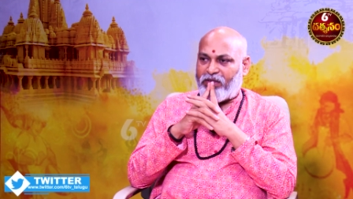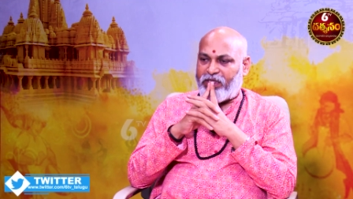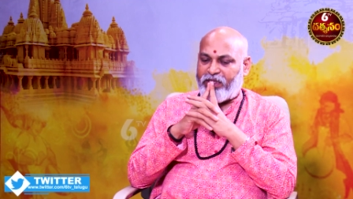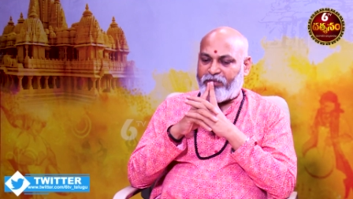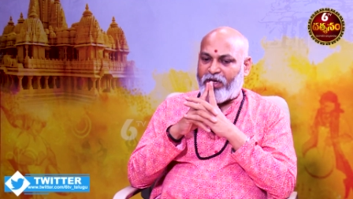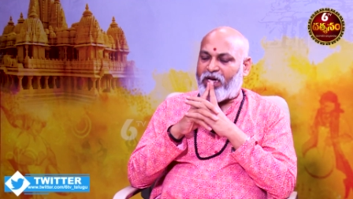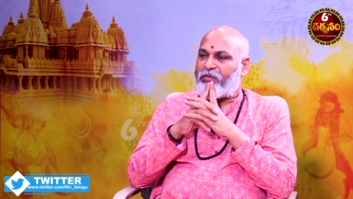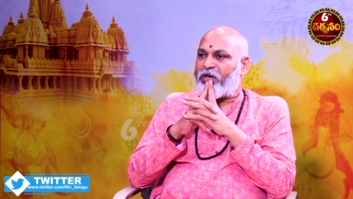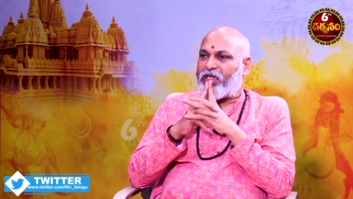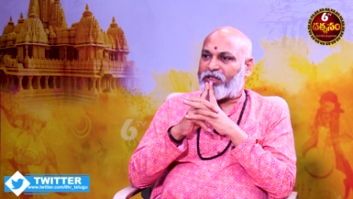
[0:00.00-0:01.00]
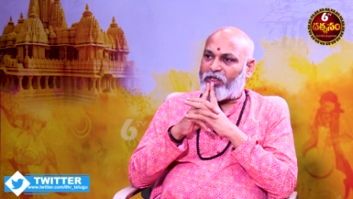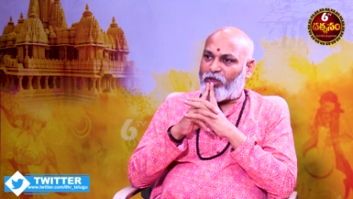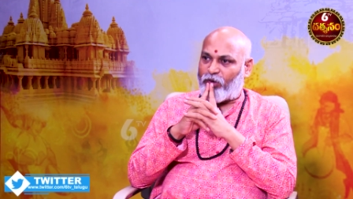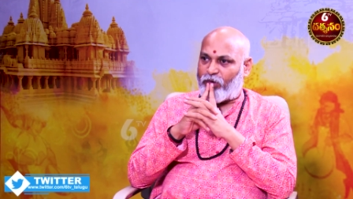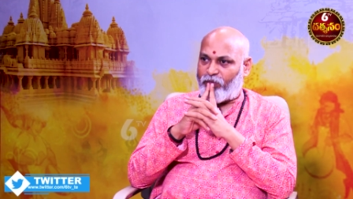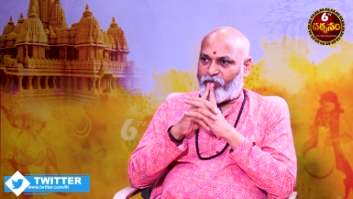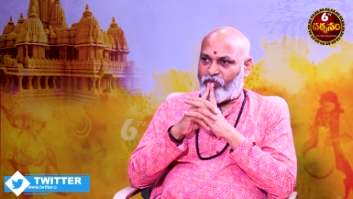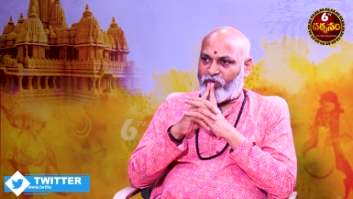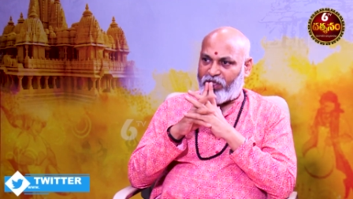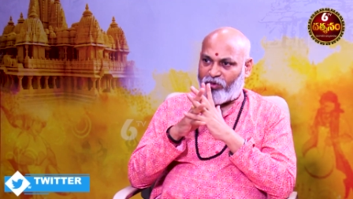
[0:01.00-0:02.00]
దీనికి మహాభారతంలో
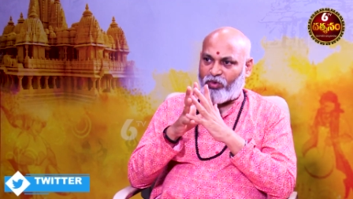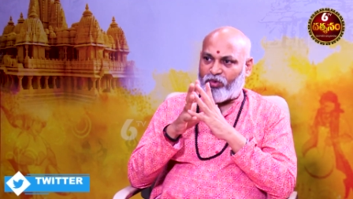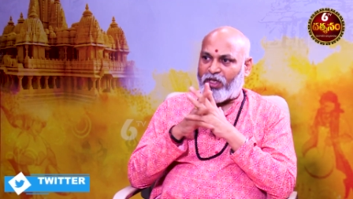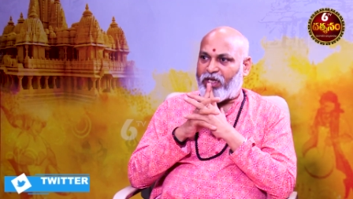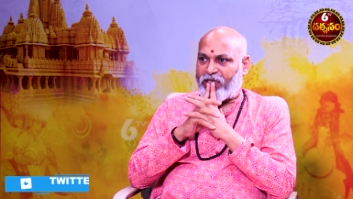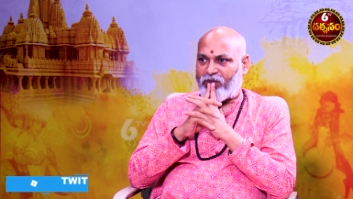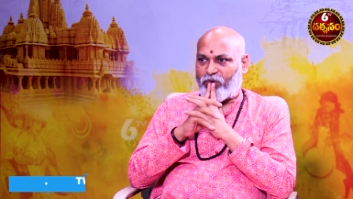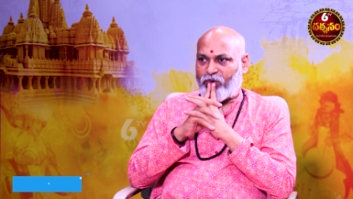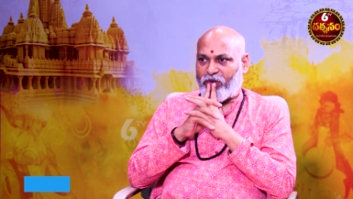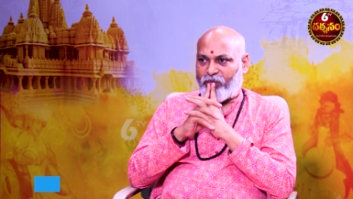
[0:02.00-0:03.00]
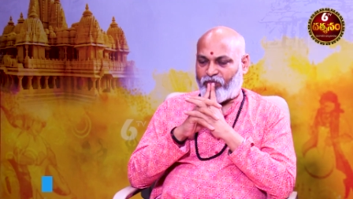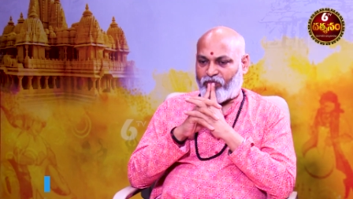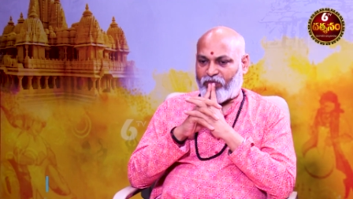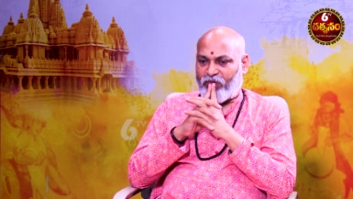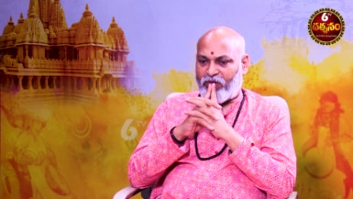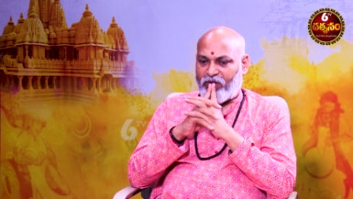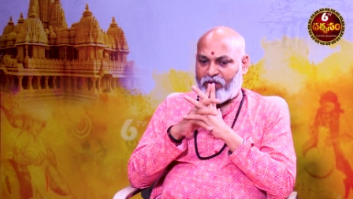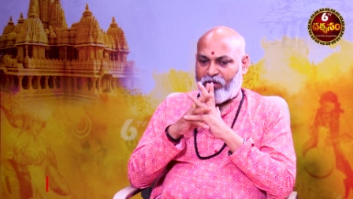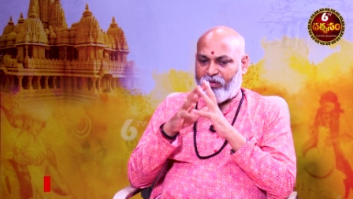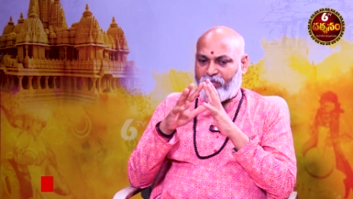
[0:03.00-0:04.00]
దీనికి ఒక ఉదాహరణ ఉంటుంది
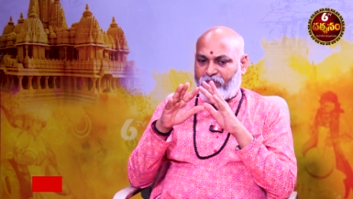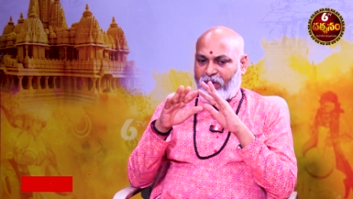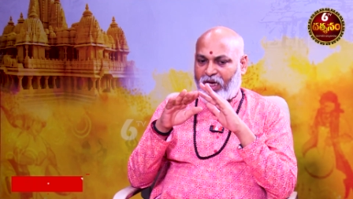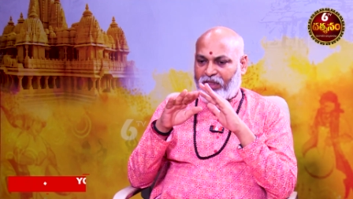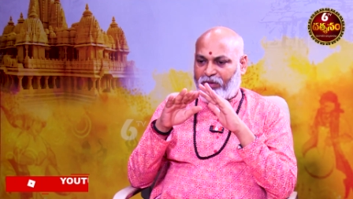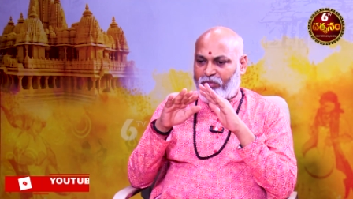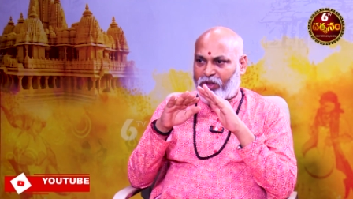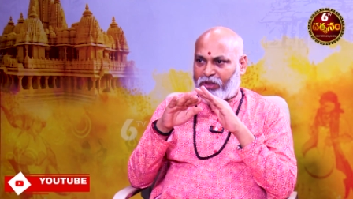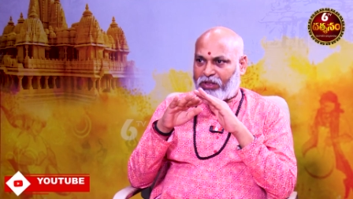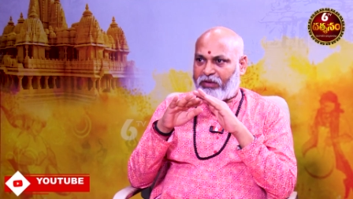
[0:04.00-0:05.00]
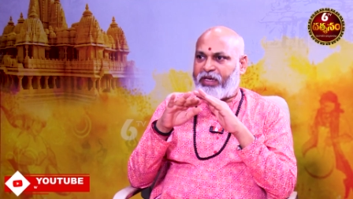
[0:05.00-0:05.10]
భారతం మొత్తం